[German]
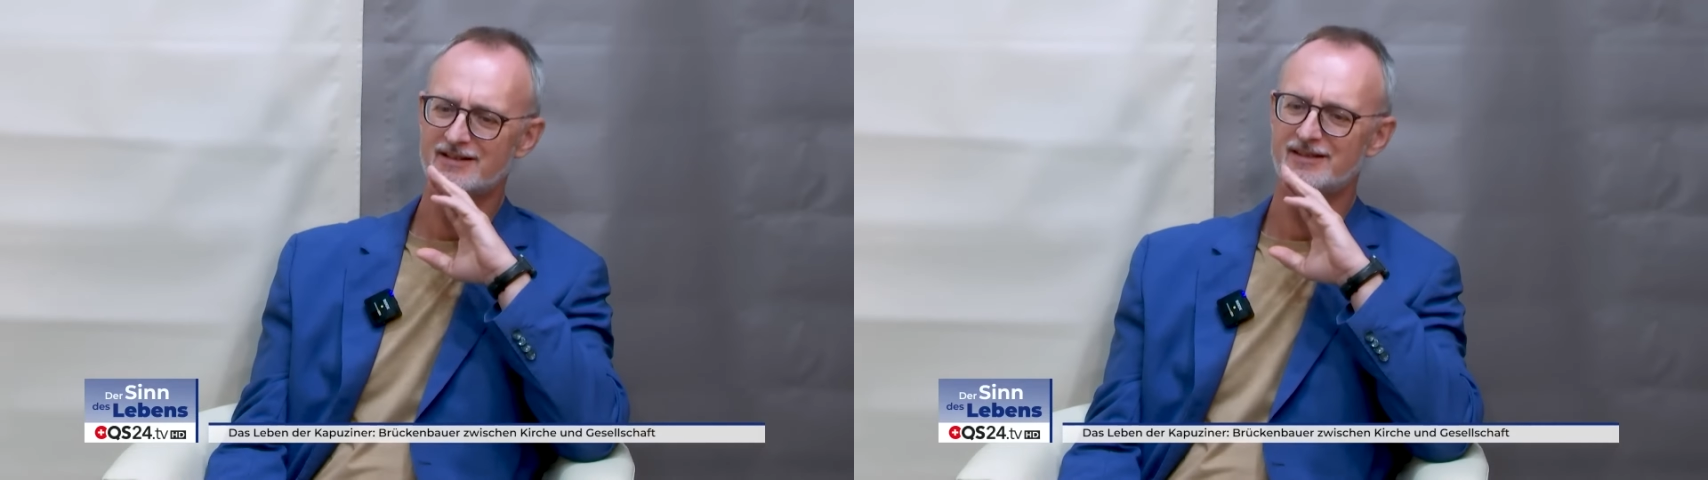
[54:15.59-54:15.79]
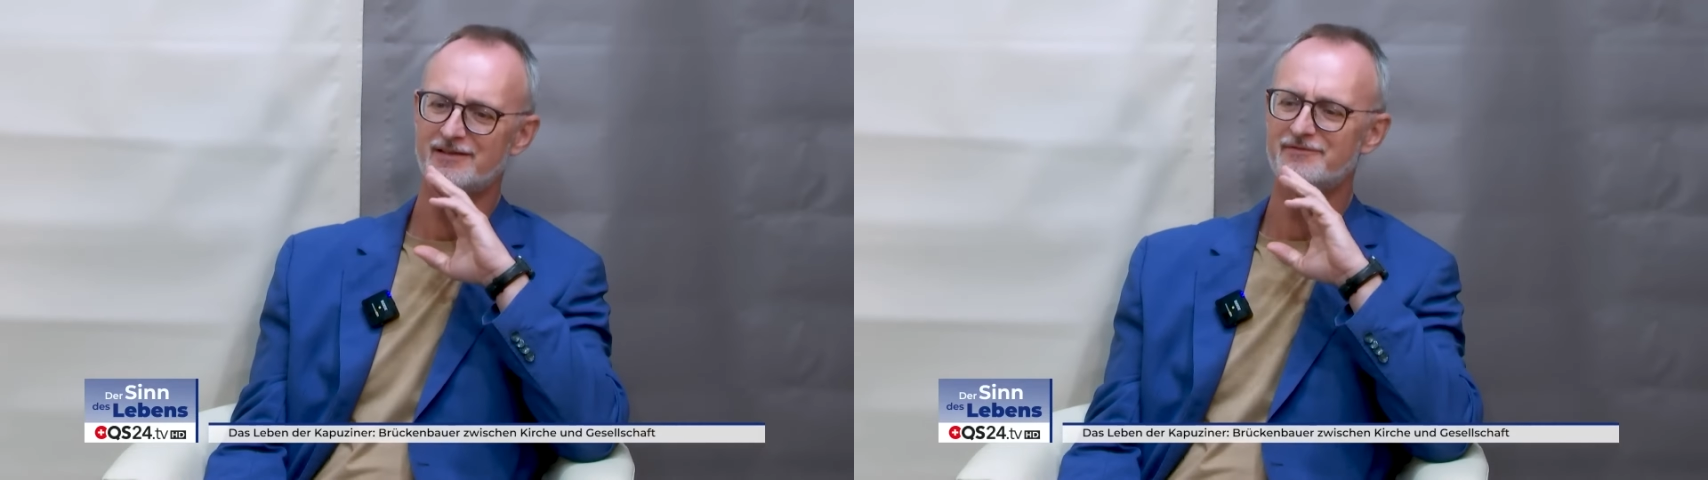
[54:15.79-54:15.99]

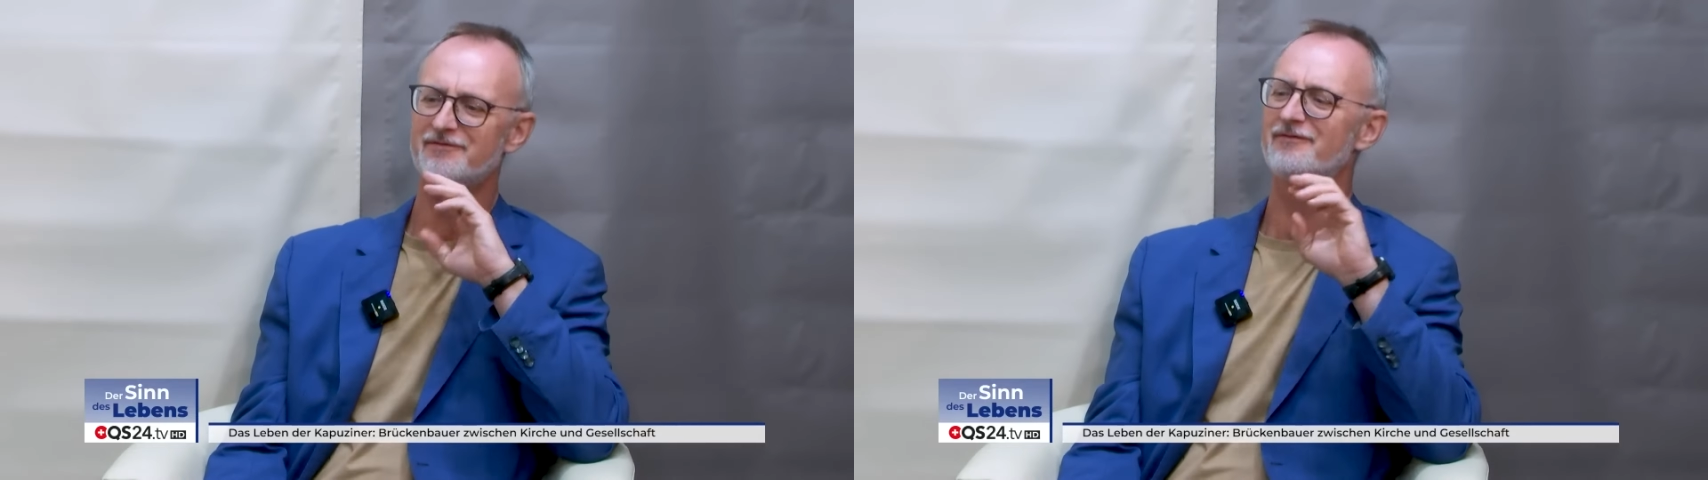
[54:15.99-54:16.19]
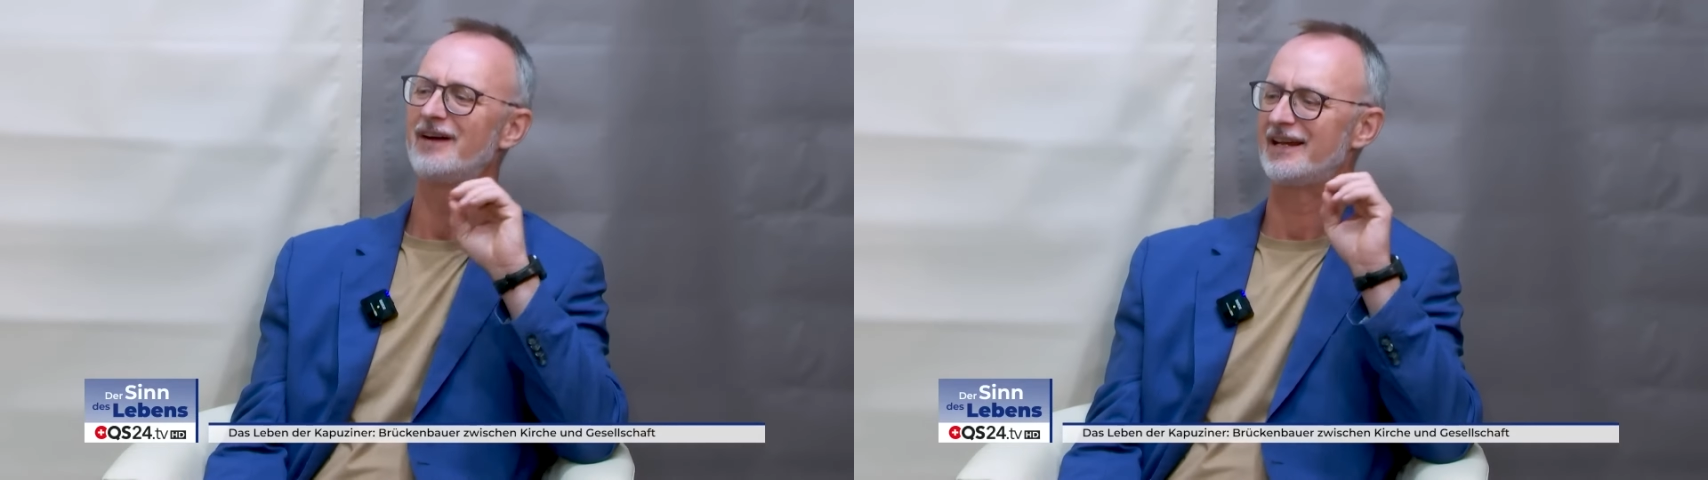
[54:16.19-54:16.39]

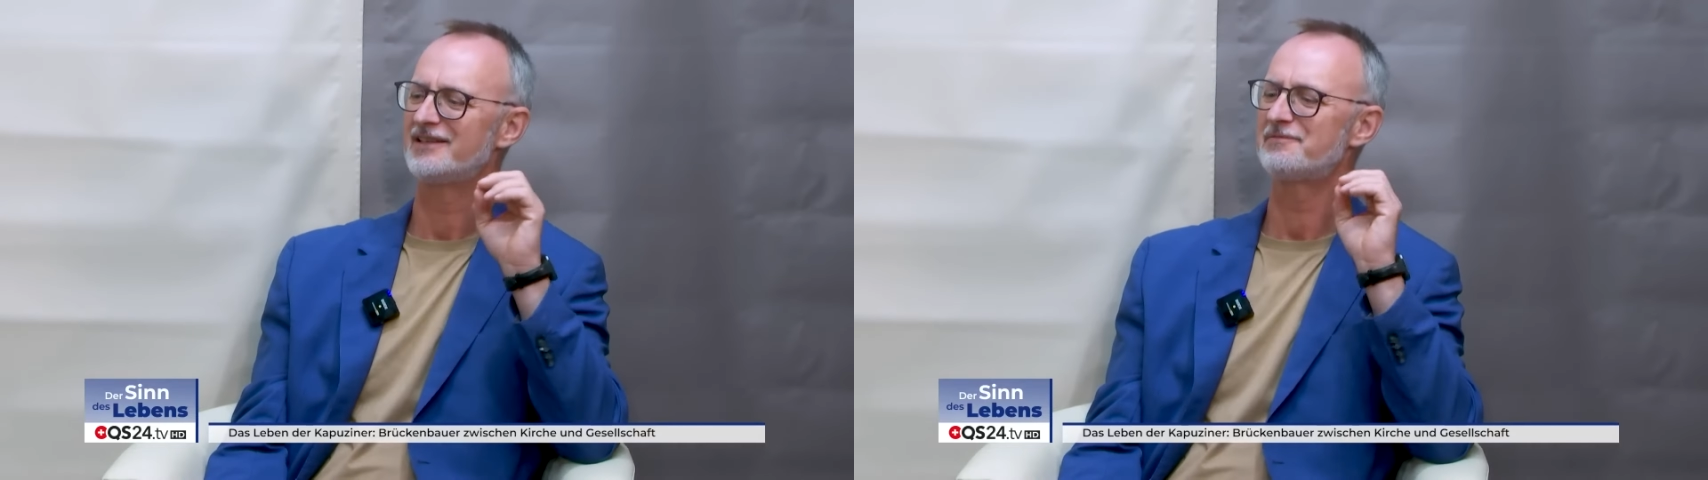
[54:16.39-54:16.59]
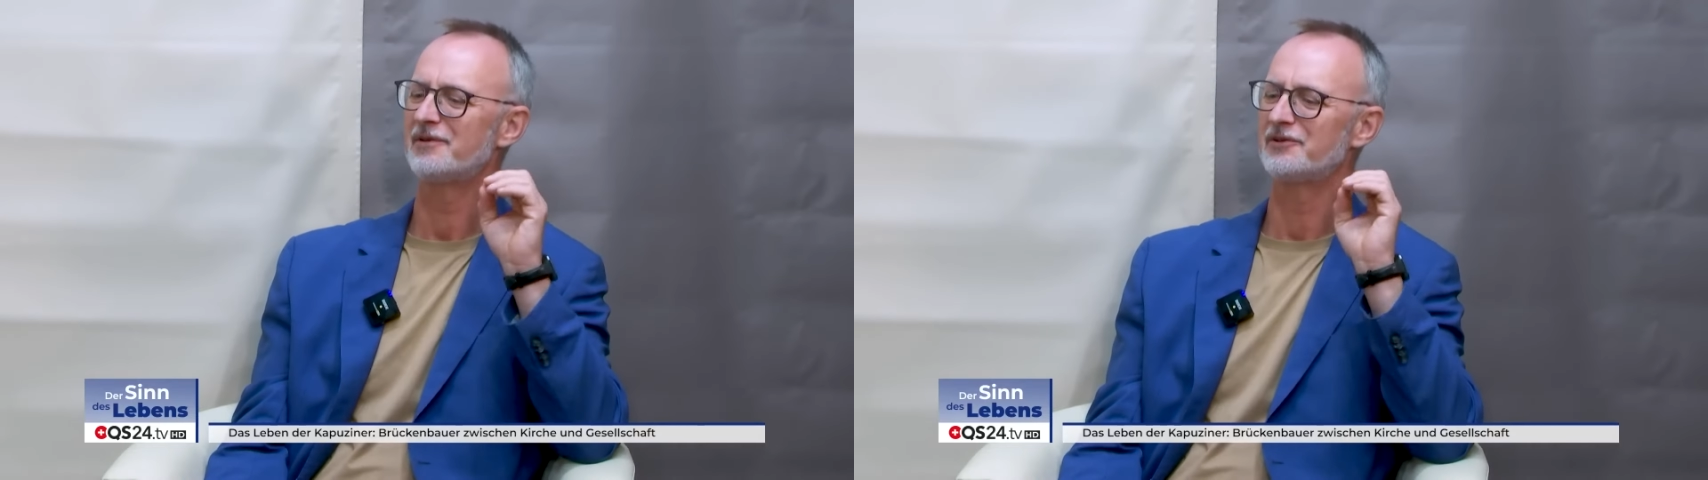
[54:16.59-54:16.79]
dann
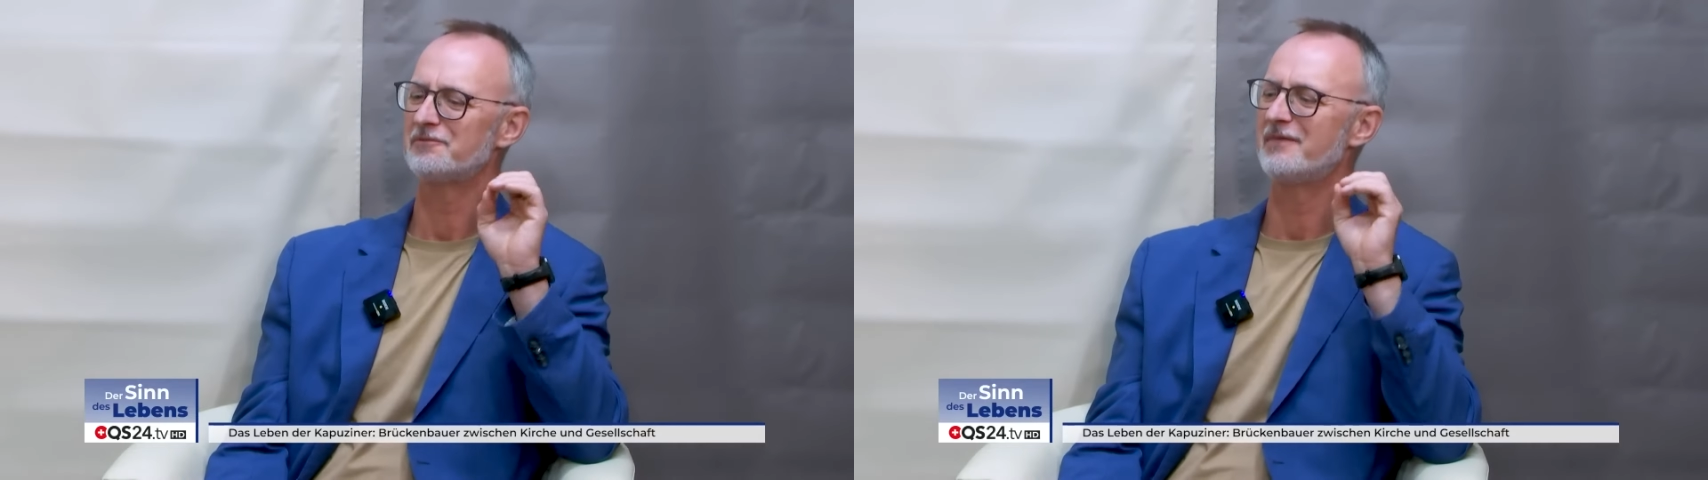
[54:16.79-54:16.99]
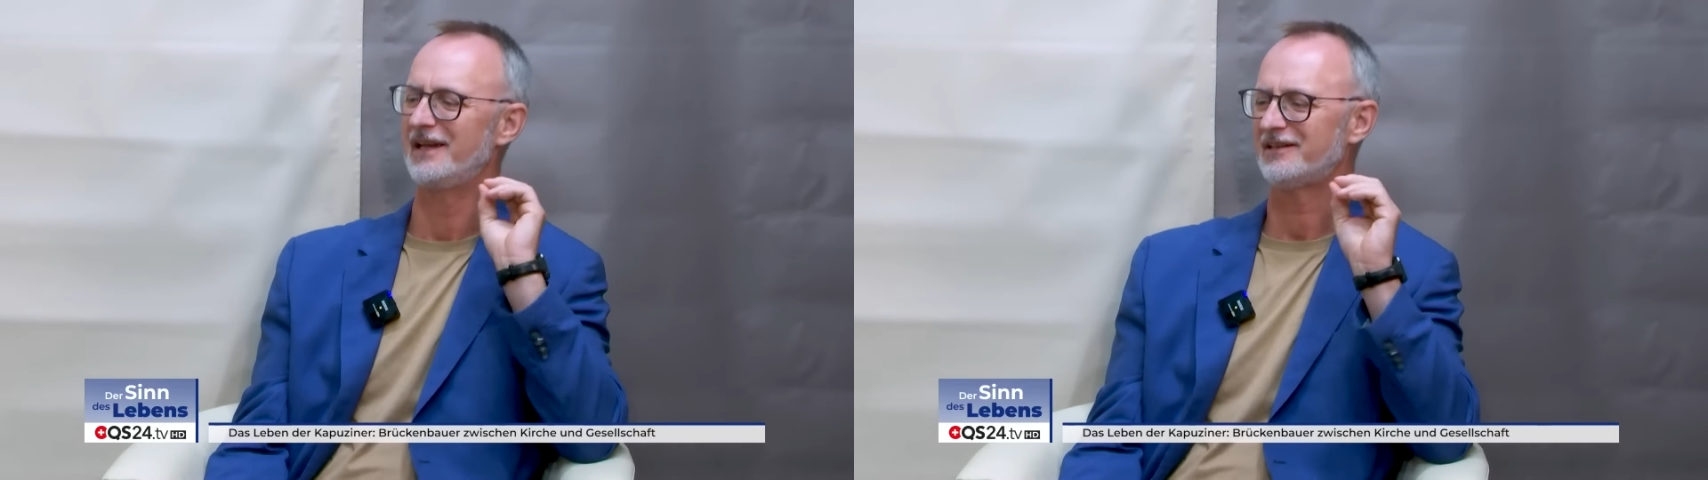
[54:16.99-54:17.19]
weiß man
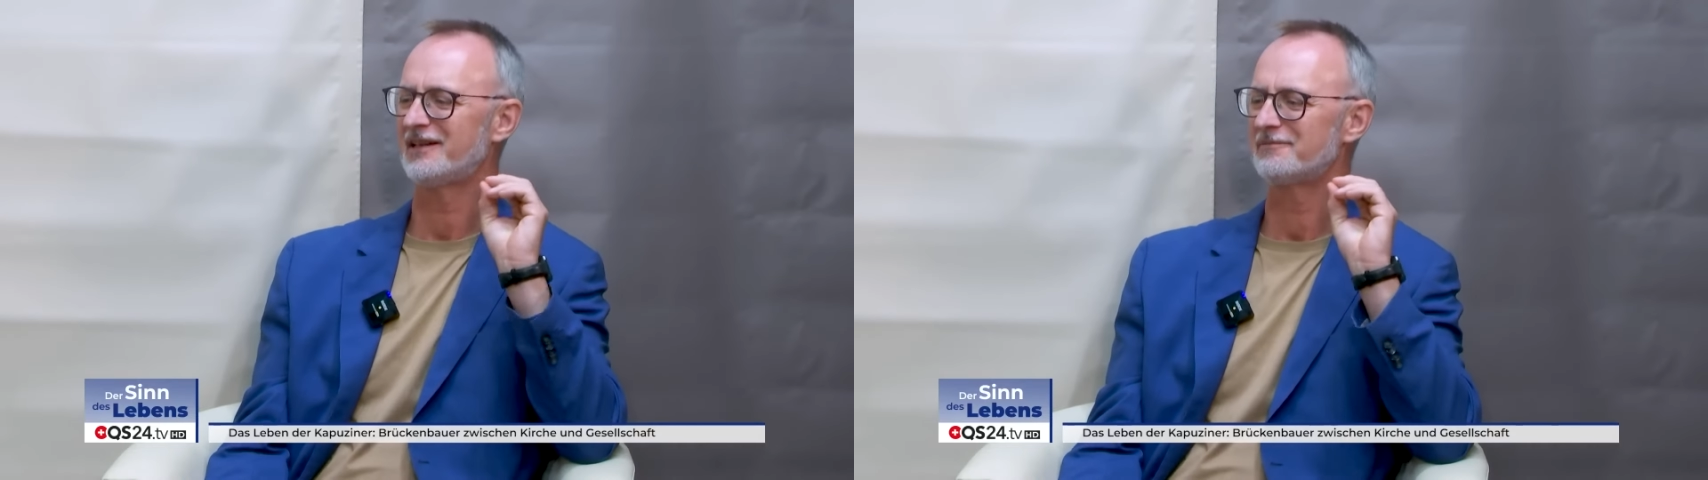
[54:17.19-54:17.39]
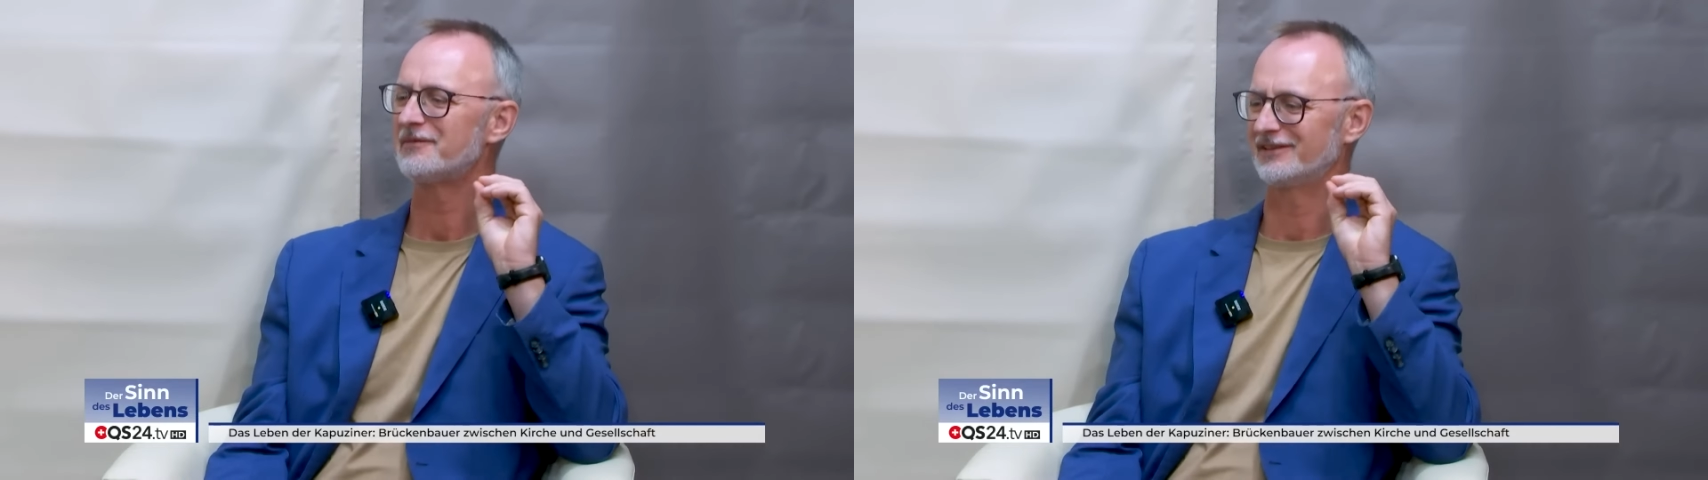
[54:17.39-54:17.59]
und
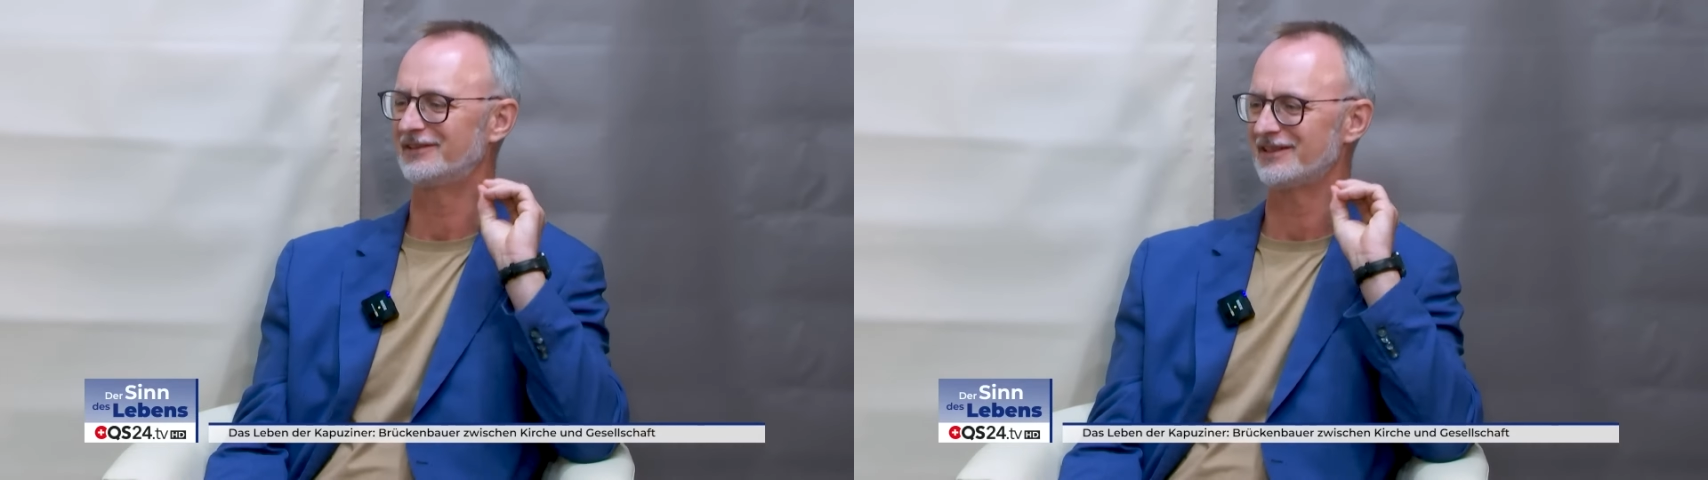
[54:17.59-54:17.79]
merkt man,